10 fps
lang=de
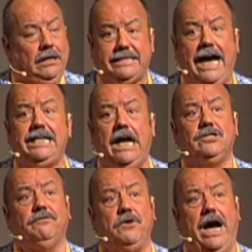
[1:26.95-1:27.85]
Zeit
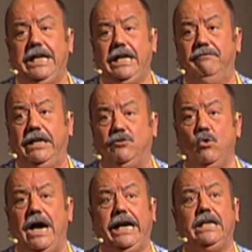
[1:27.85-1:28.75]
also für eine
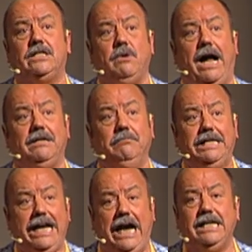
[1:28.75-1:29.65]
Inventurrede zu halten
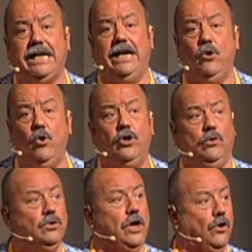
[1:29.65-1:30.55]
mit all seinen Höhen
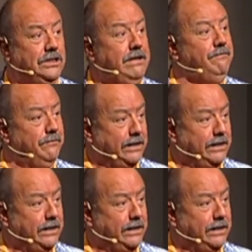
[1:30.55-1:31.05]
und auch Tiefen,